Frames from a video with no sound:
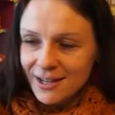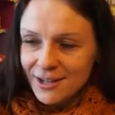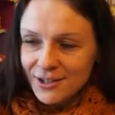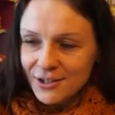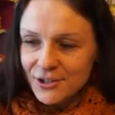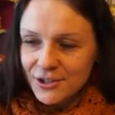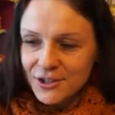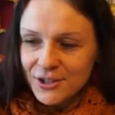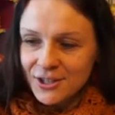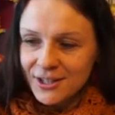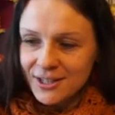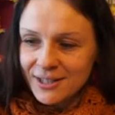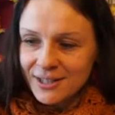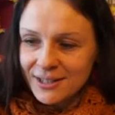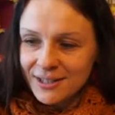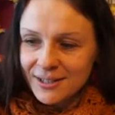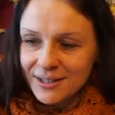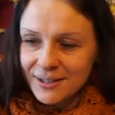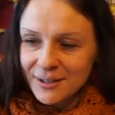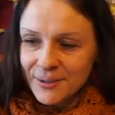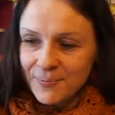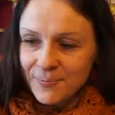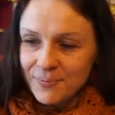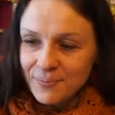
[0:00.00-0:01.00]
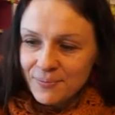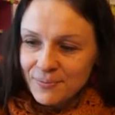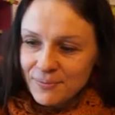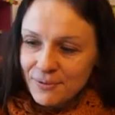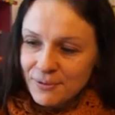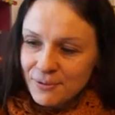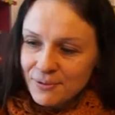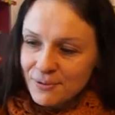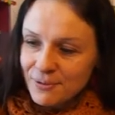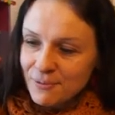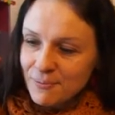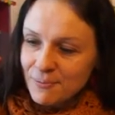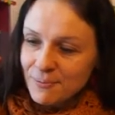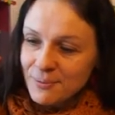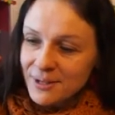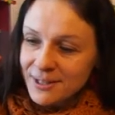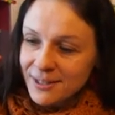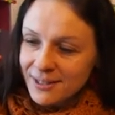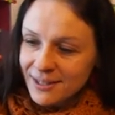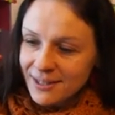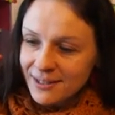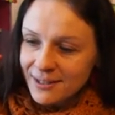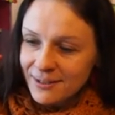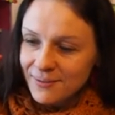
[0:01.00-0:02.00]
j'ai
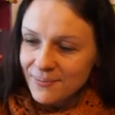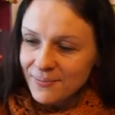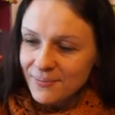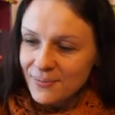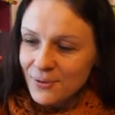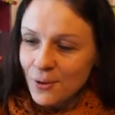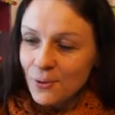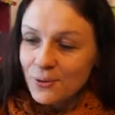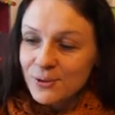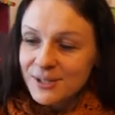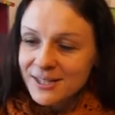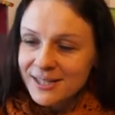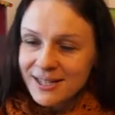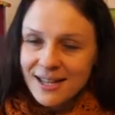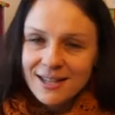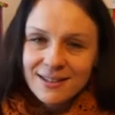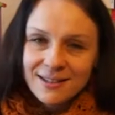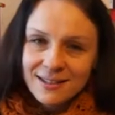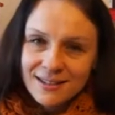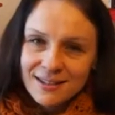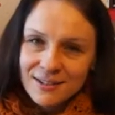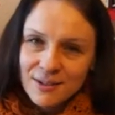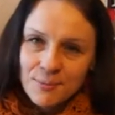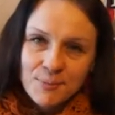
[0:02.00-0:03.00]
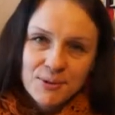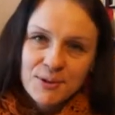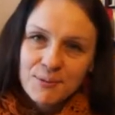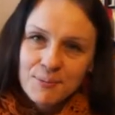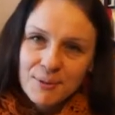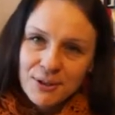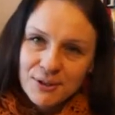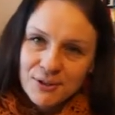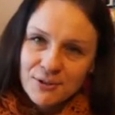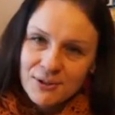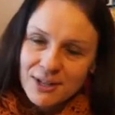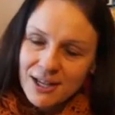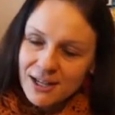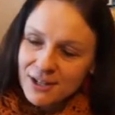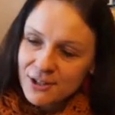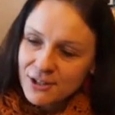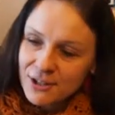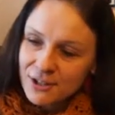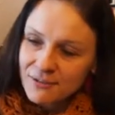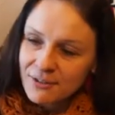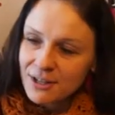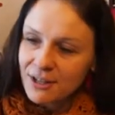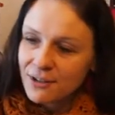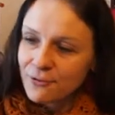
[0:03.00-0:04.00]
mettais en scène des petits
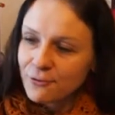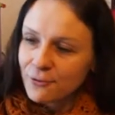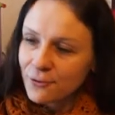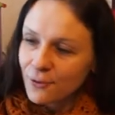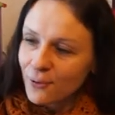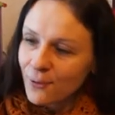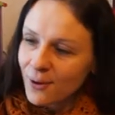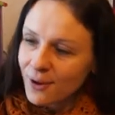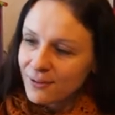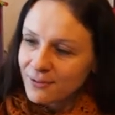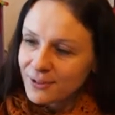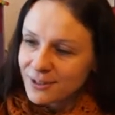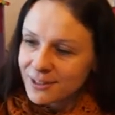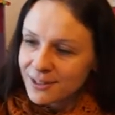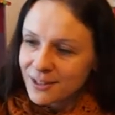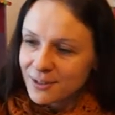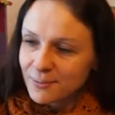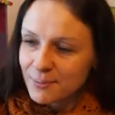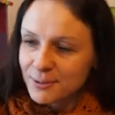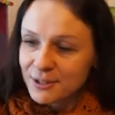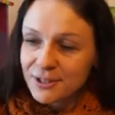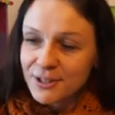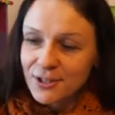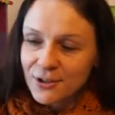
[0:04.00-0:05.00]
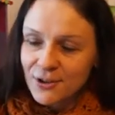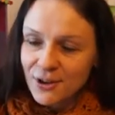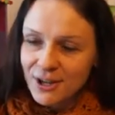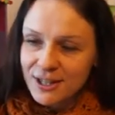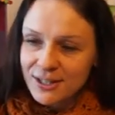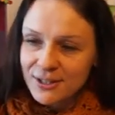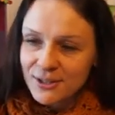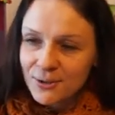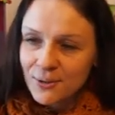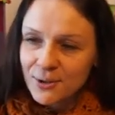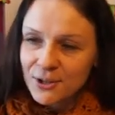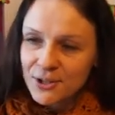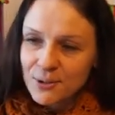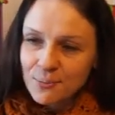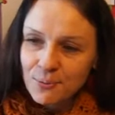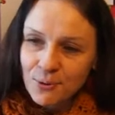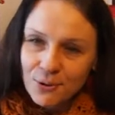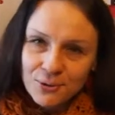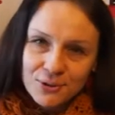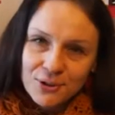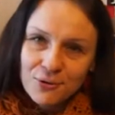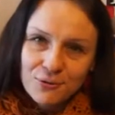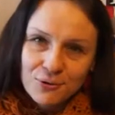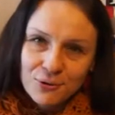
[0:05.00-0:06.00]
personnages avec les fonds, avec des petites décorations et je
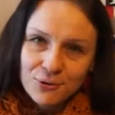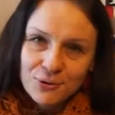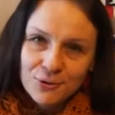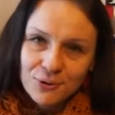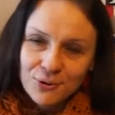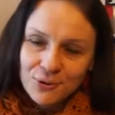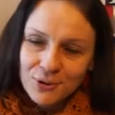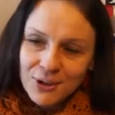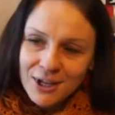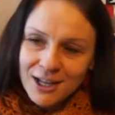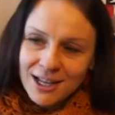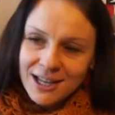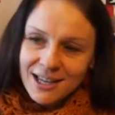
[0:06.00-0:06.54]
prenais en photo.